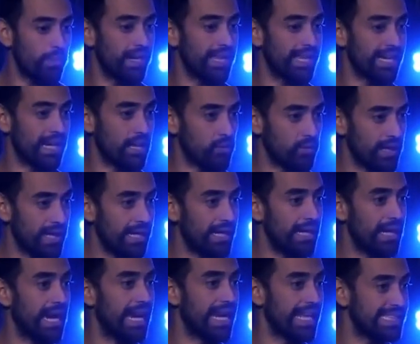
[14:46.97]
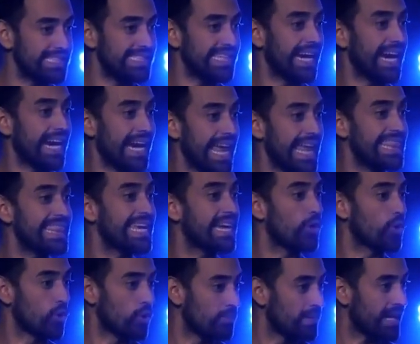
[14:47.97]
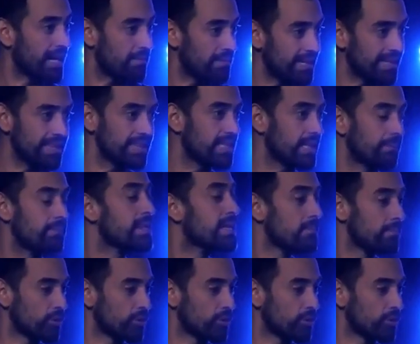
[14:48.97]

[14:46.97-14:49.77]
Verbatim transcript: para dejar una herencia grande económicamente,